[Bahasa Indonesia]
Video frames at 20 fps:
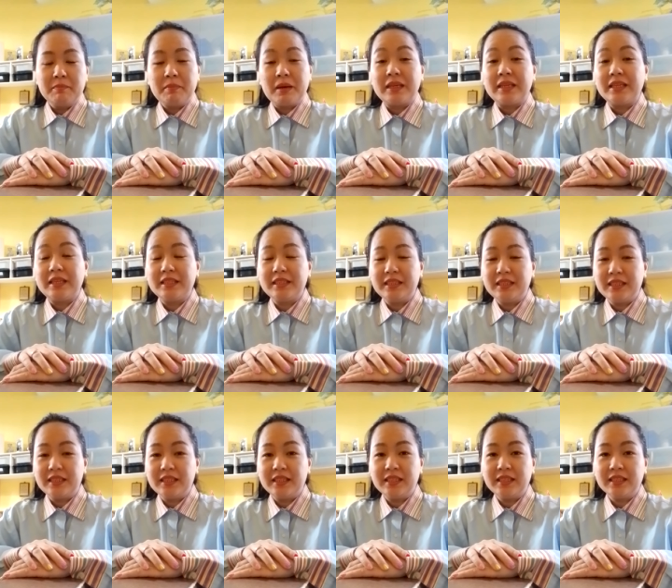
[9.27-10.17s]
Pagi
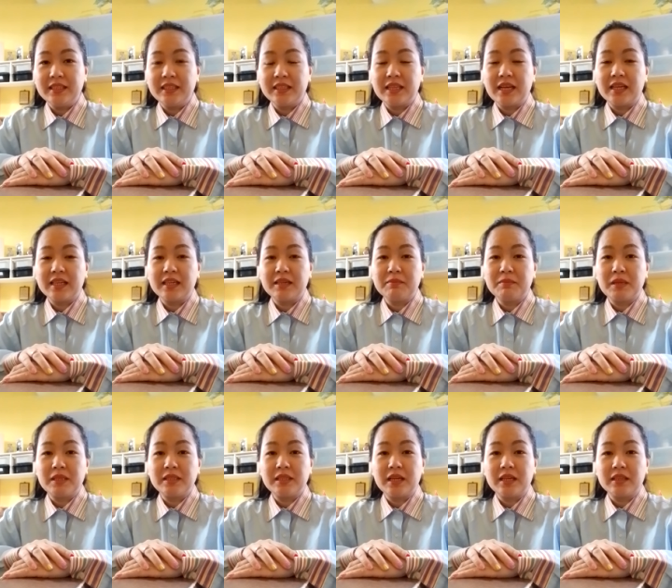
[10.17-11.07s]
ini kita akan
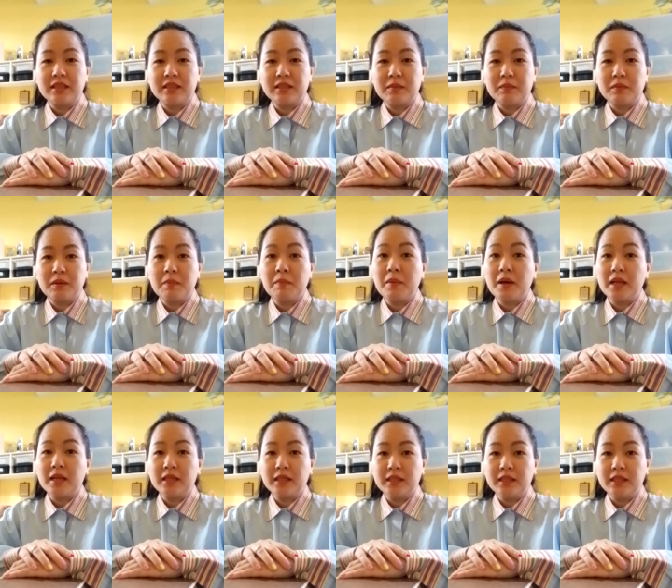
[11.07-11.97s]
baca Alkitab
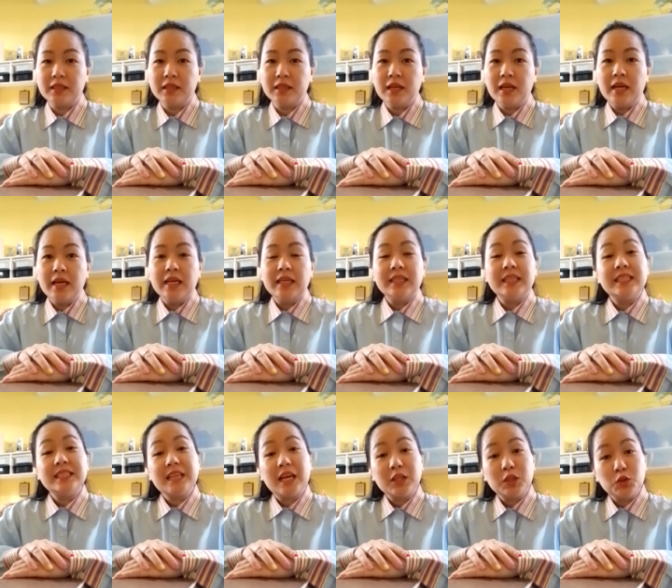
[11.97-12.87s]
kembali di
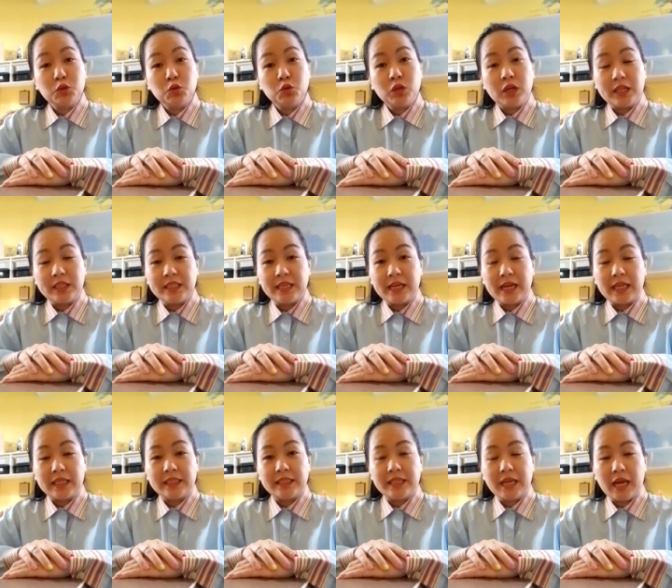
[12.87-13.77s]
satu
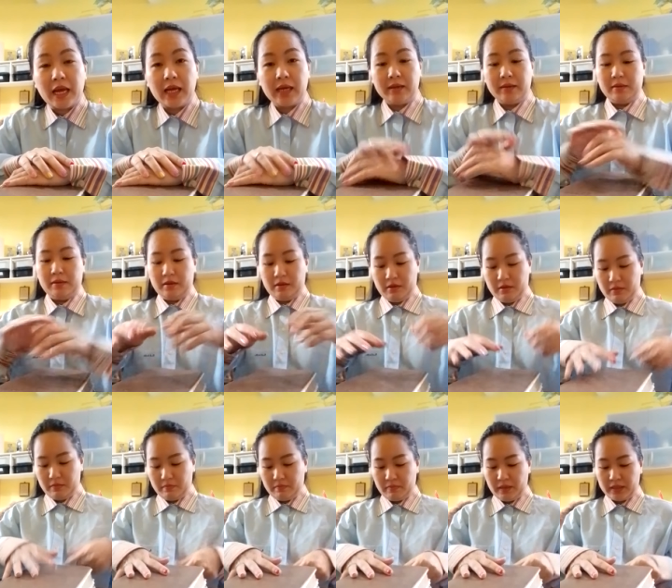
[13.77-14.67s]
Raja-Raja
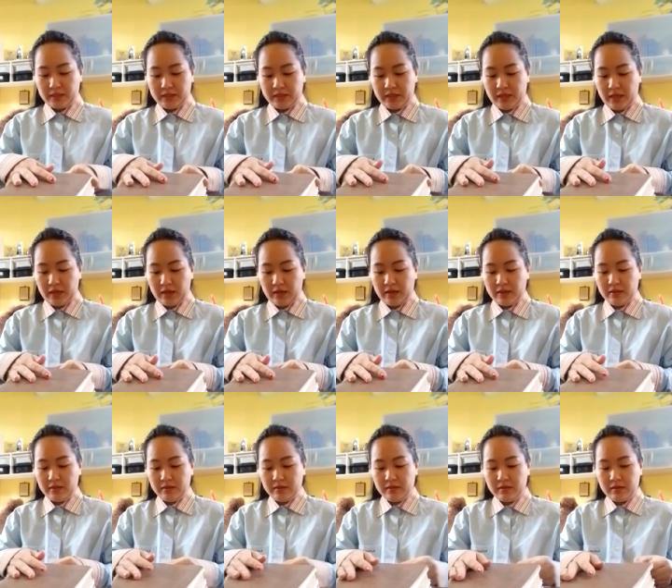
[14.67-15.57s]

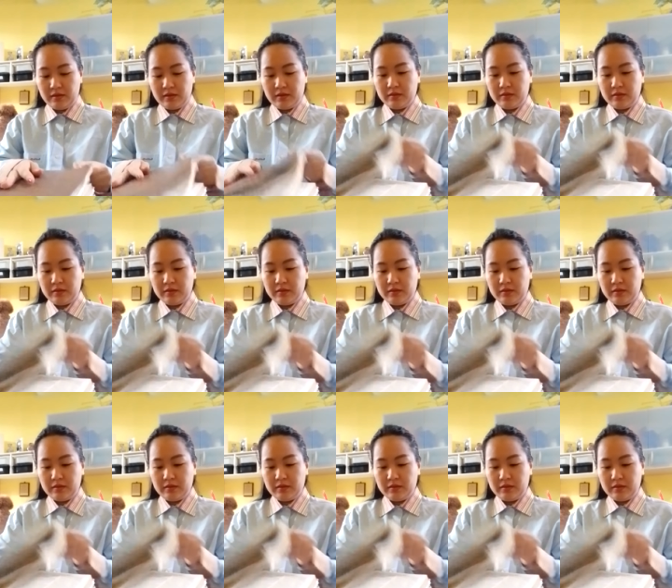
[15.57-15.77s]
Pasal